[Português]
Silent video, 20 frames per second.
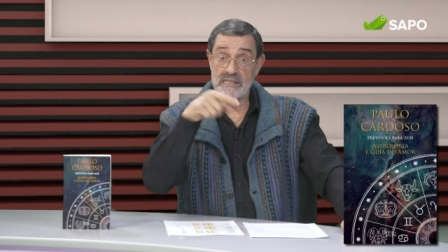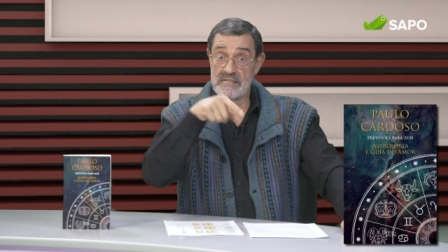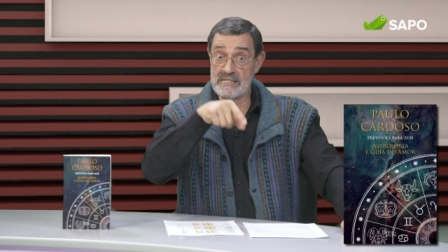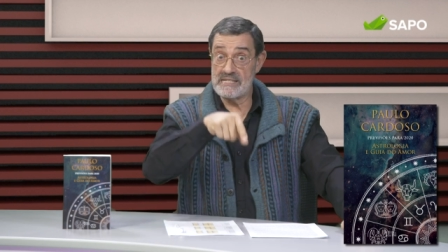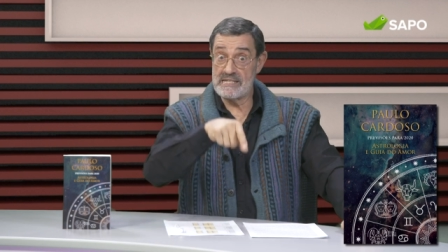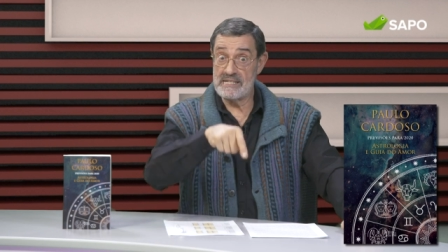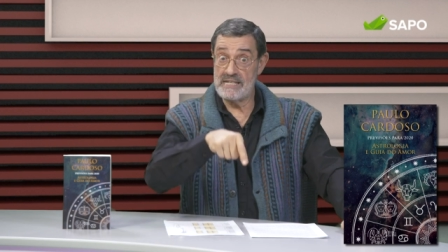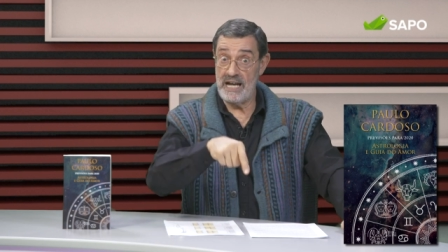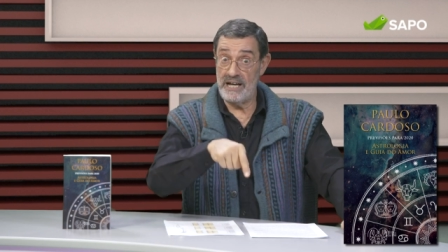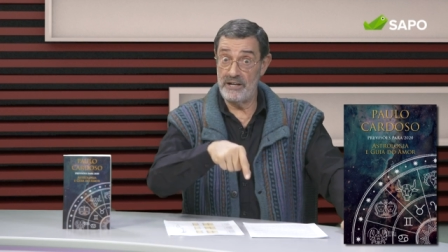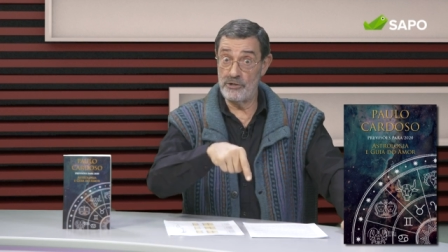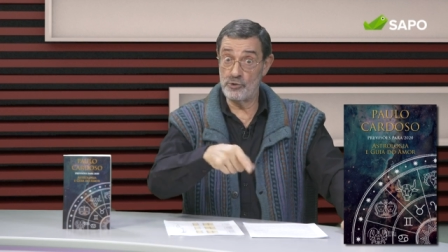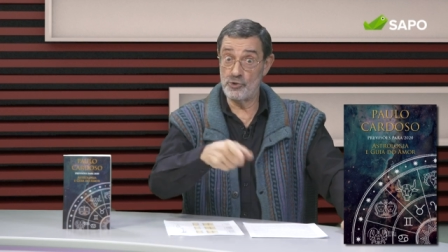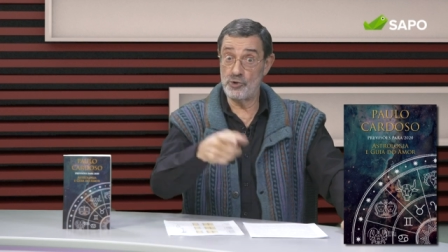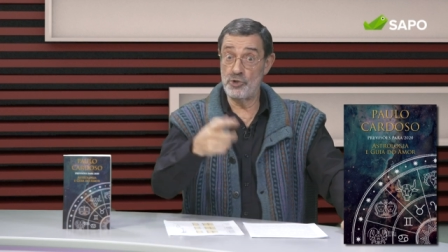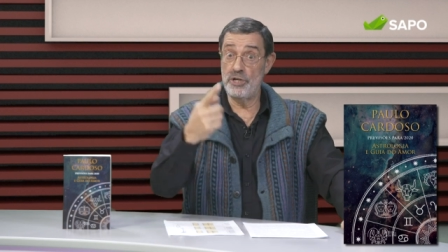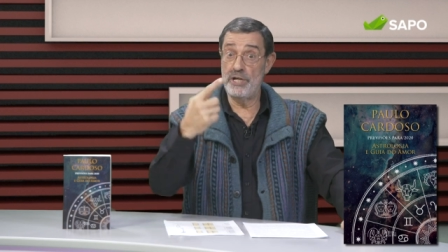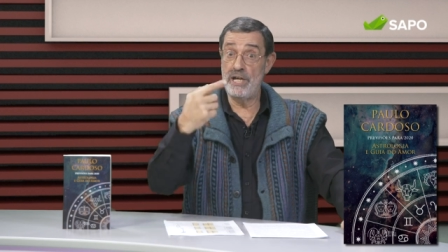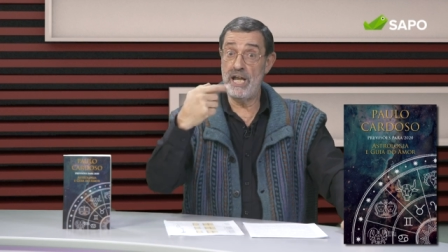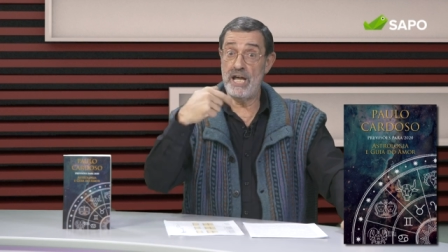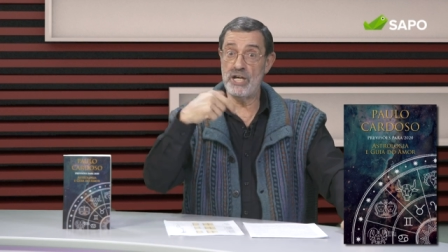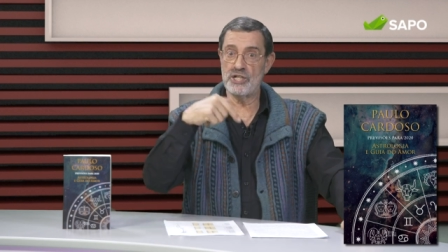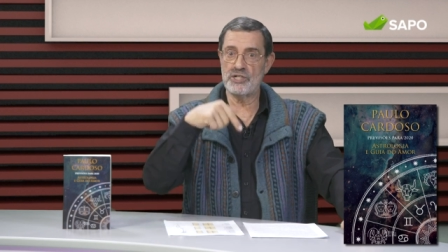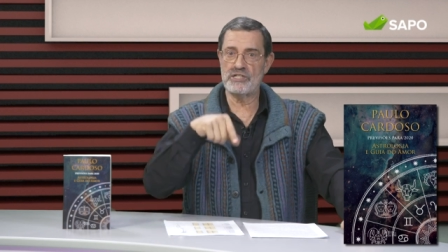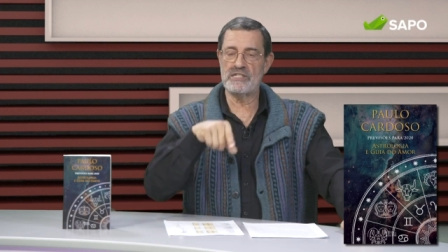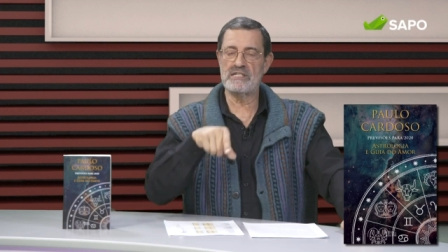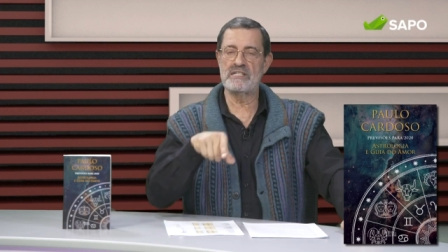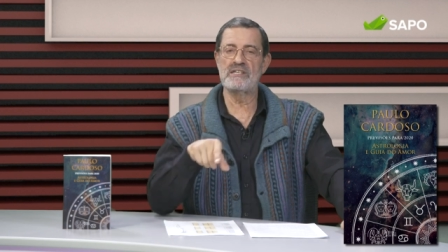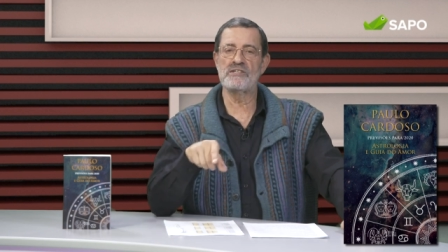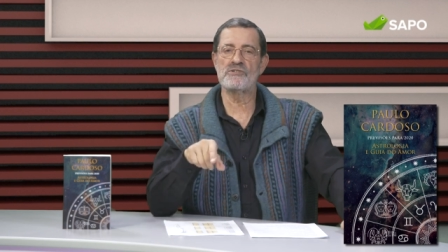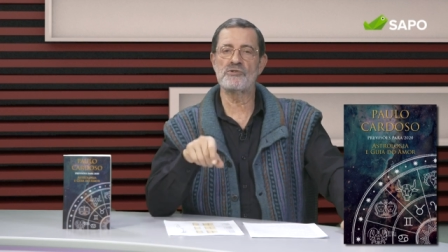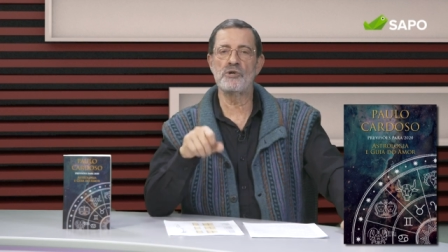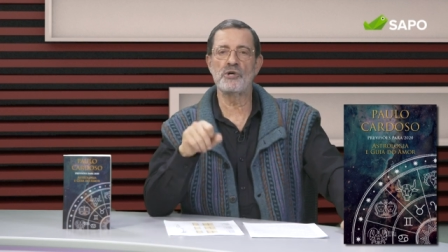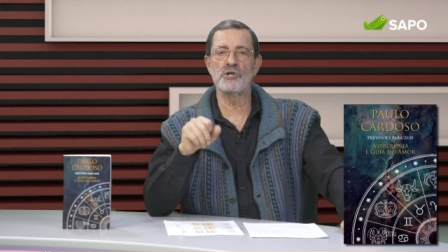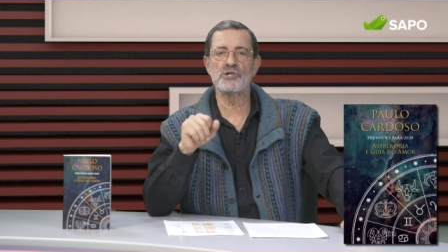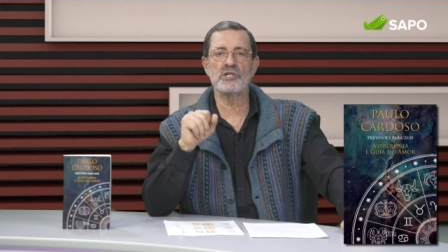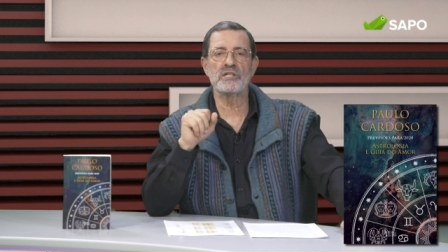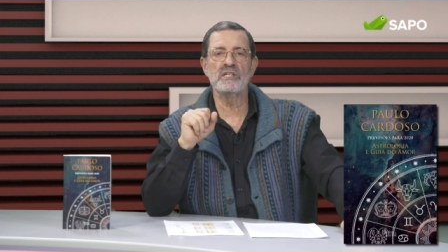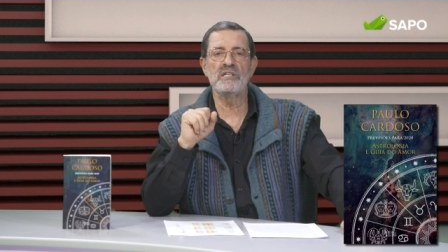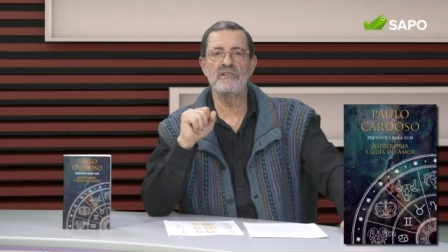de terceiros nas
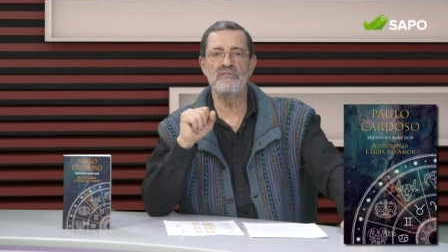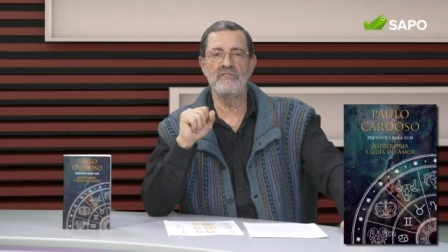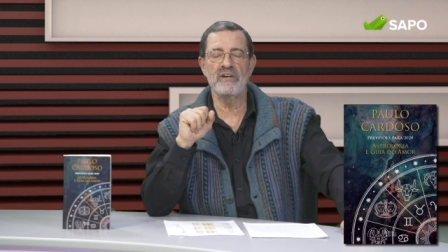decisões que